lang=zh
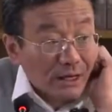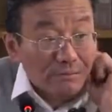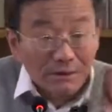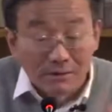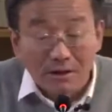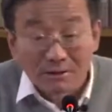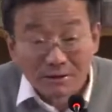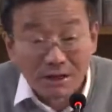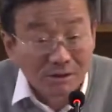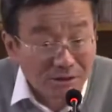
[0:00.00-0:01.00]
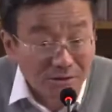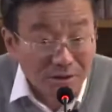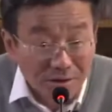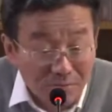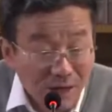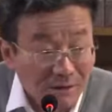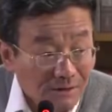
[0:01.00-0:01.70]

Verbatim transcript: 他们倒是享受着什么